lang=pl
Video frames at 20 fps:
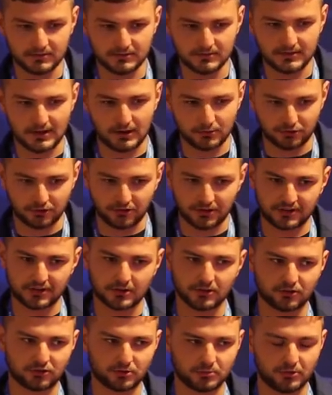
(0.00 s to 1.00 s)
y,
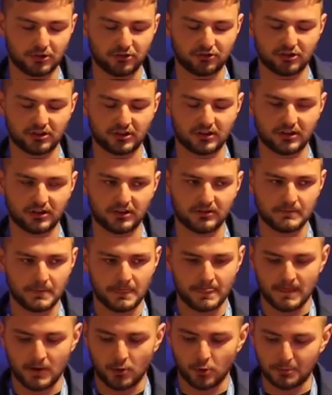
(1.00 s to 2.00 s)
nauczycielskiej otrzymuje się
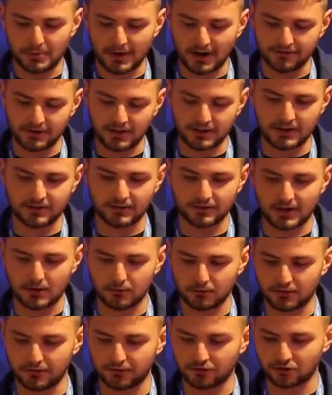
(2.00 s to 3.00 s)
uprawnienia do
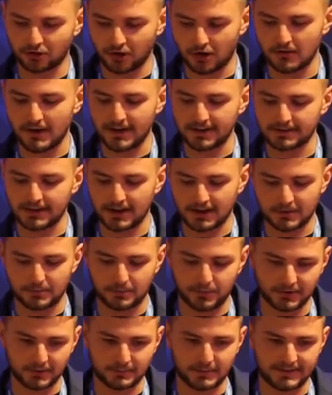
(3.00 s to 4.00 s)
nauki w szkołach, tak
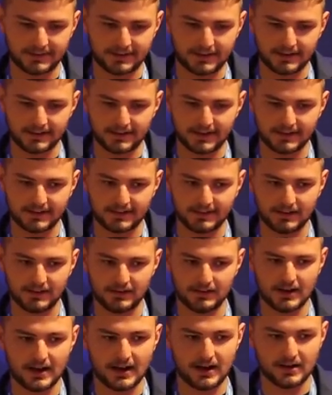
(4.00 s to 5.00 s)
po
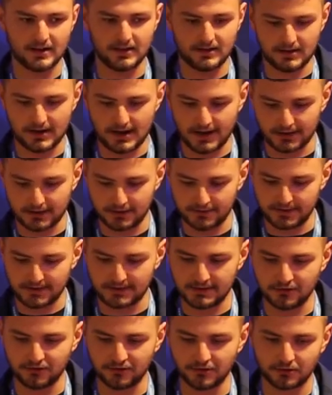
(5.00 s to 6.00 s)
specjalizacji
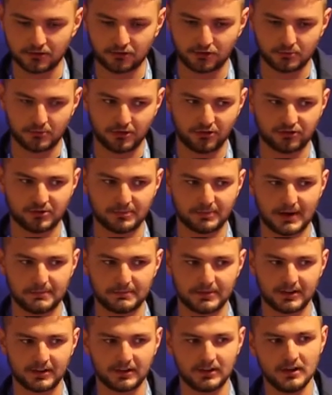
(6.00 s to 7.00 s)
archiwistycznej otrzymuje się
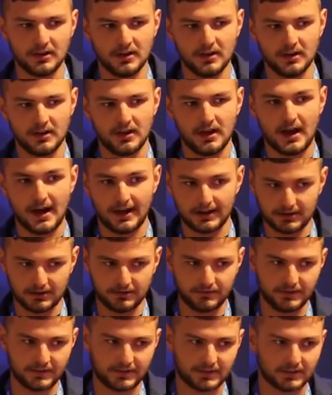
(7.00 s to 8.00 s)
papier
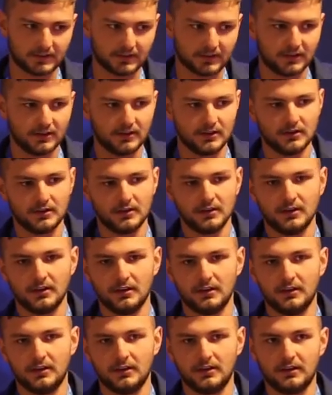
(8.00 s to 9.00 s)
archiwisty.
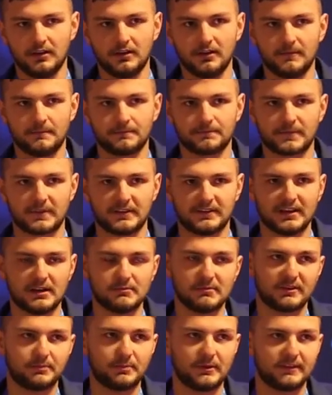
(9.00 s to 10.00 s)
E,
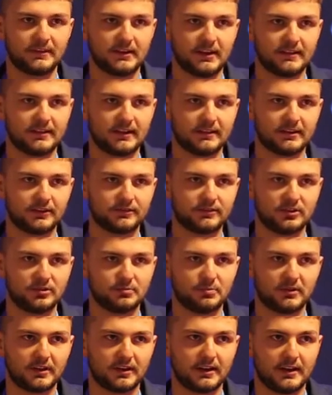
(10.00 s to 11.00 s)
sama specjalizacja wtedy
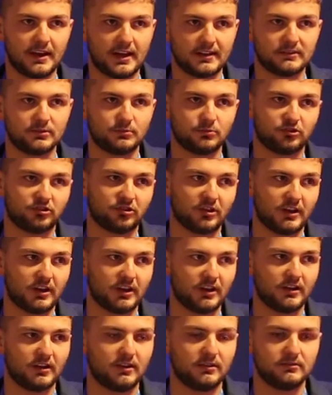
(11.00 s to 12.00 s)
polega na tym,
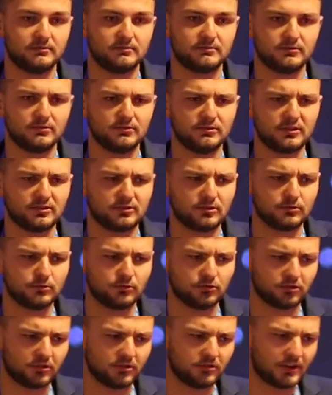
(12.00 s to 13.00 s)
że jest to
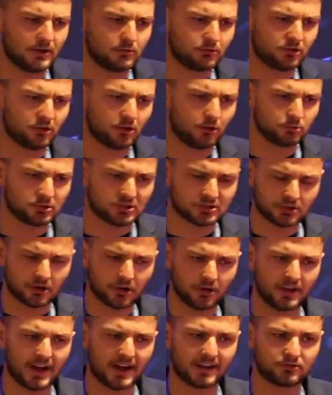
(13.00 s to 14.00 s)
dużo nauki o
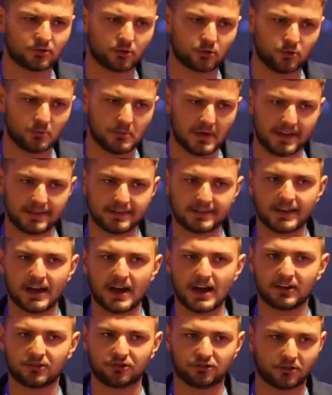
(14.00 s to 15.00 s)
ustrojach,
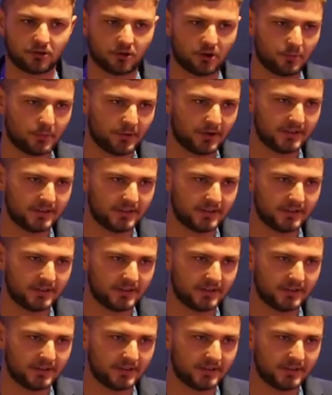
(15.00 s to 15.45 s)
dokumentach, szeroko